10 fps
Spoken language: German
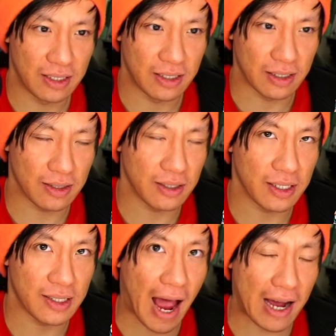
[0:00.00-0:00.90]
Das sind
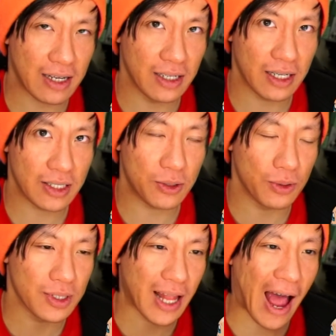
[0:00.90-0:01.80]
jetzt acht Generationen,
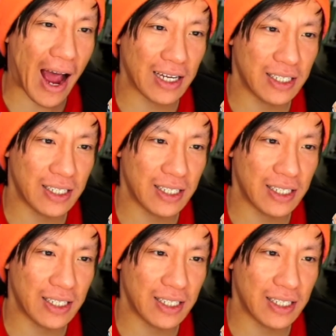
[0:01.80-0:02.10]
das sind acht